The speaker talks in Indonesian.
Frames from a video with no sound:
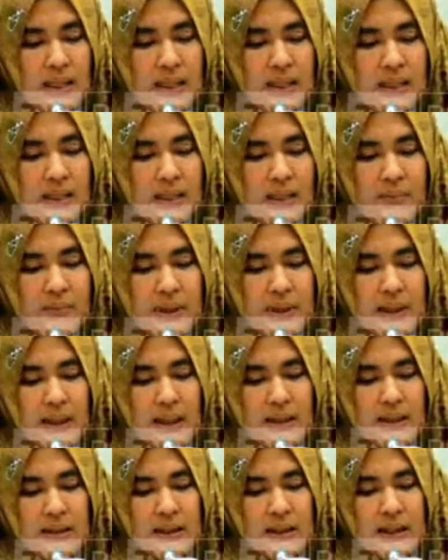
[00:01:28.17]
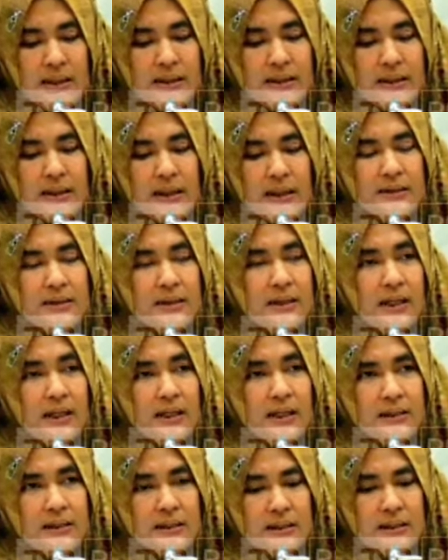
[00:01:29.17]
Nah, kami kira selain
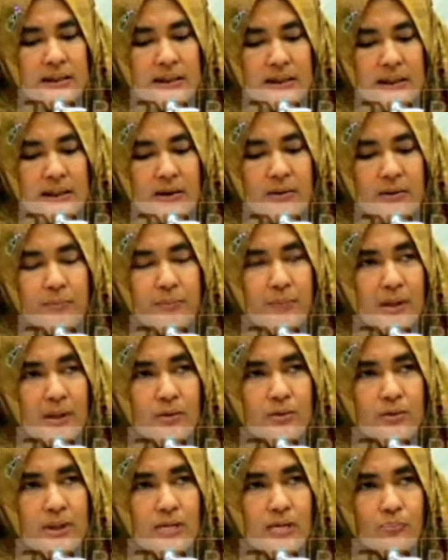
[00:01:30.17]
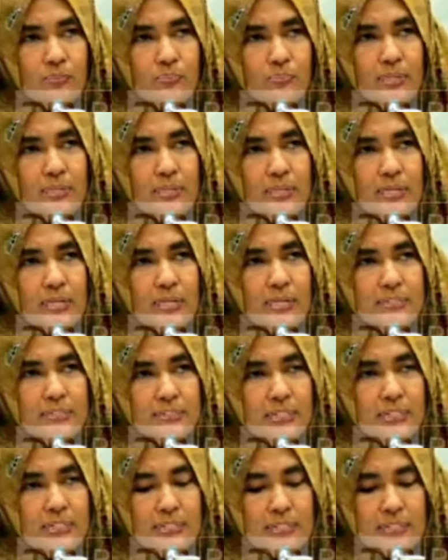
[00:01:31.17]
kajian yang perlu dilakukan adalah
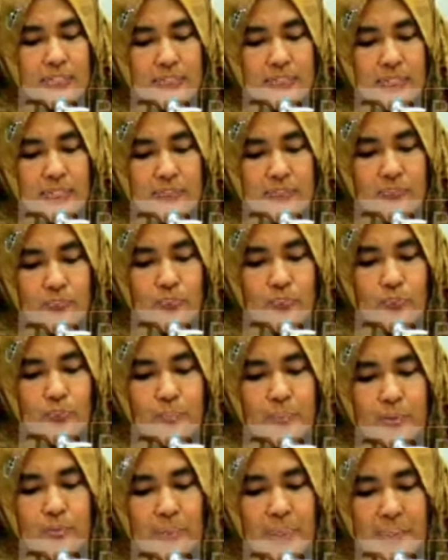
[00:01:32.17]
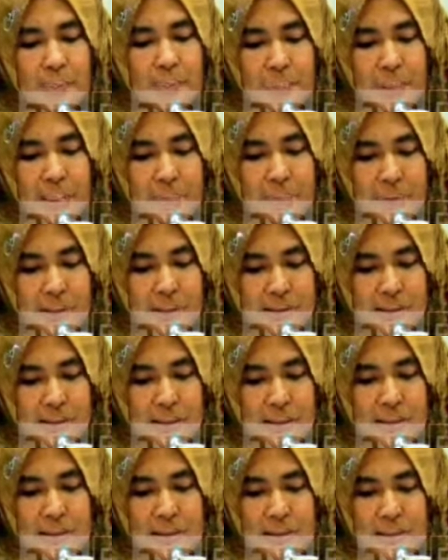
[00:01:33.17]
kajian yang ketat untuk penggunaan PMN-nya,
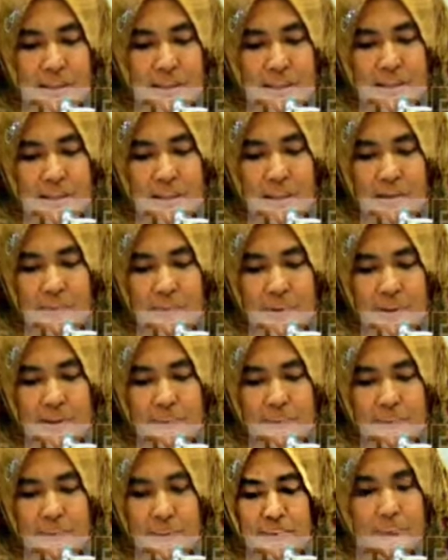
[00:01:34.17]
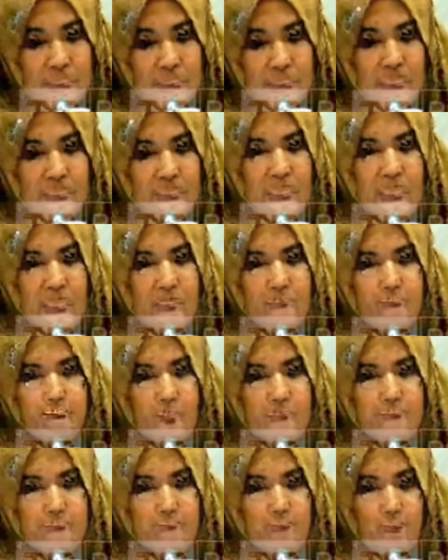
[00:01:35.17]
yang lebih penting adalah
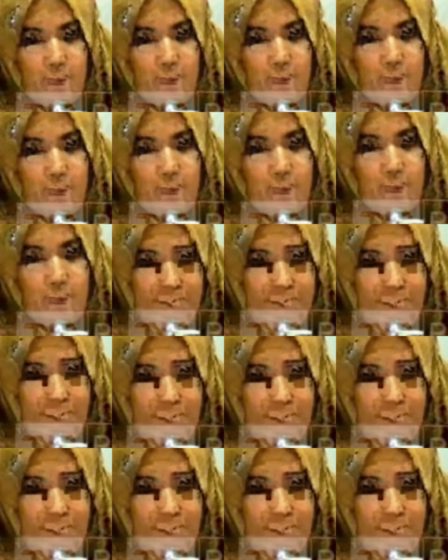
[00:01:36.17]
monitoring